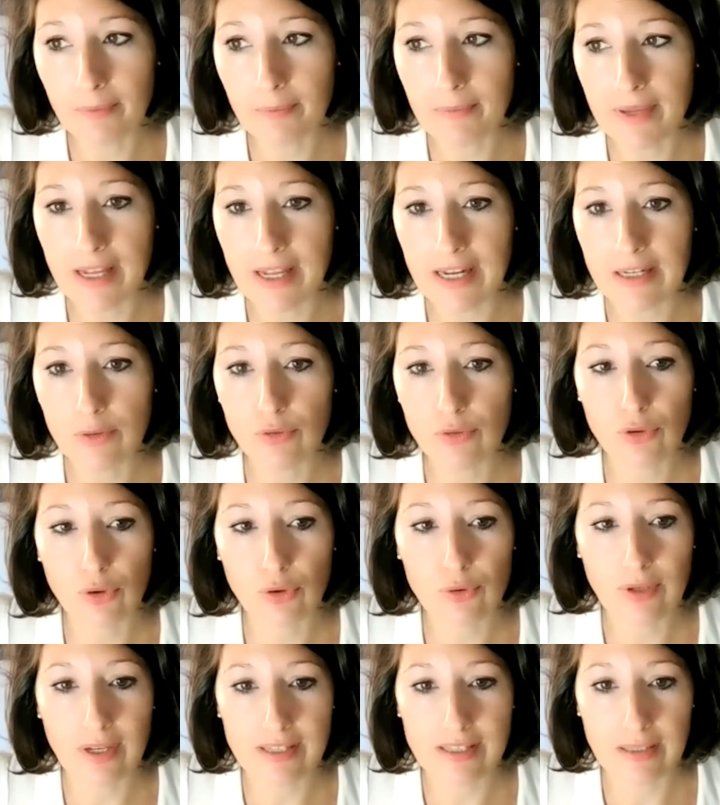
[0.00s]
mais elle est
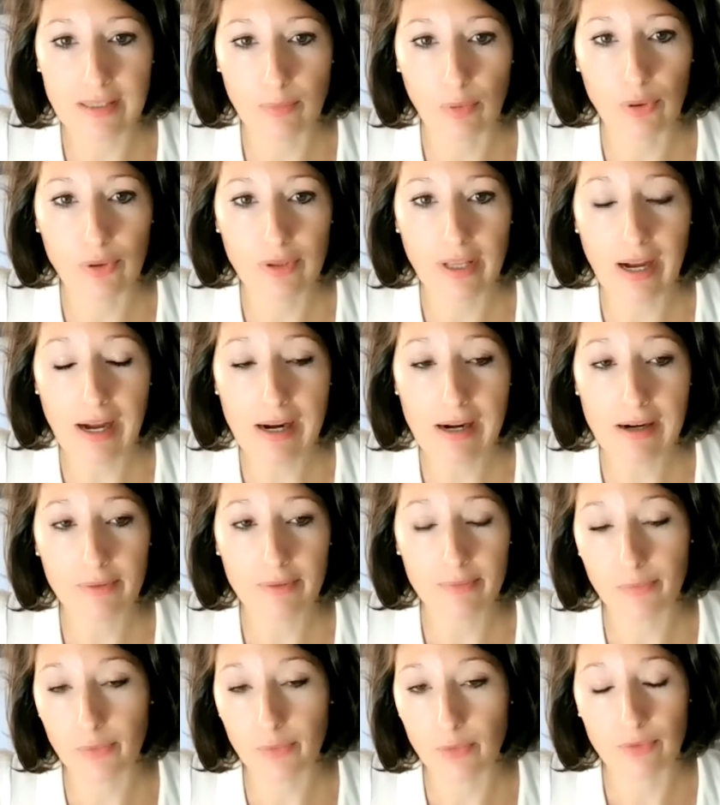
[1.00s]
aujourd'hui assez brutale,
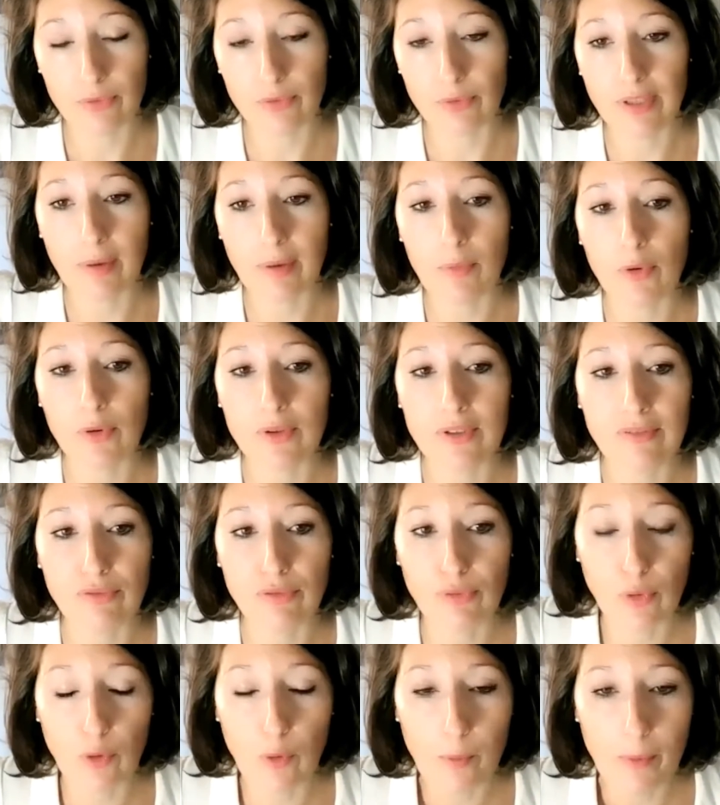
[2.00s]
notamment au
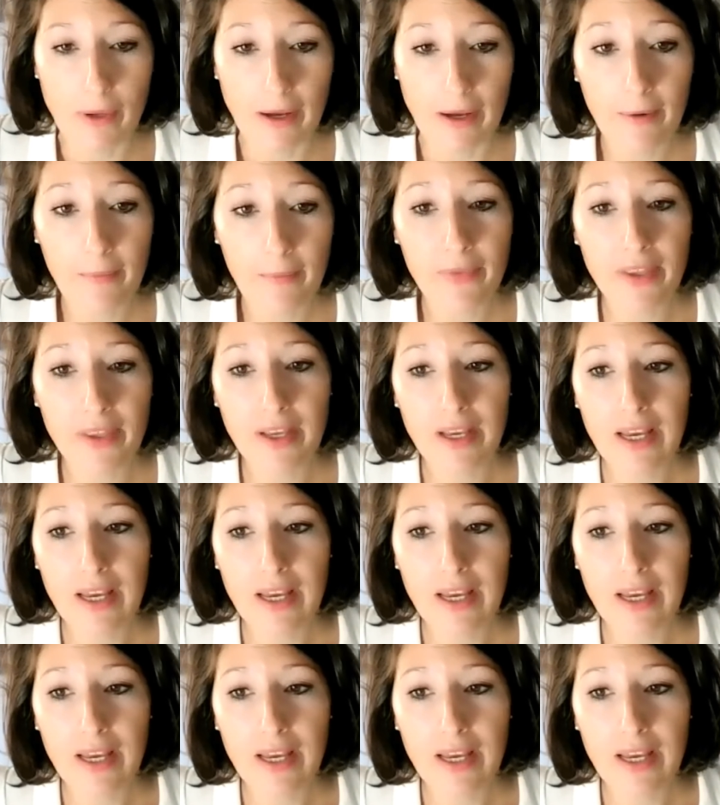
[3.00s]
niveau européen.